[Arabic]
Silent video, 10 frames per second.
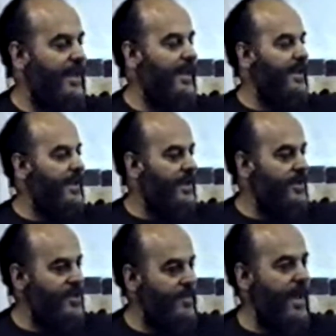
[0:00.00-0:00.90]
اللي
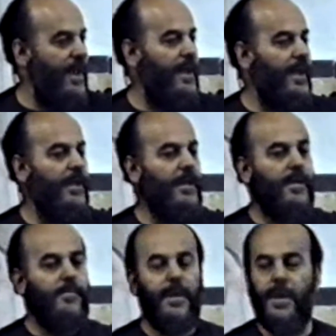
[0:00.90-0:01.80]
الشماليه
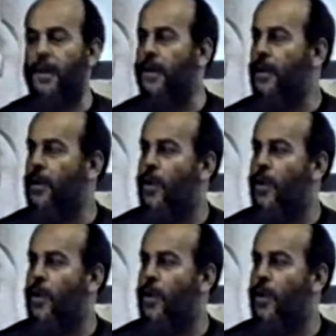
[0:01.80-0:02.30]
من ال...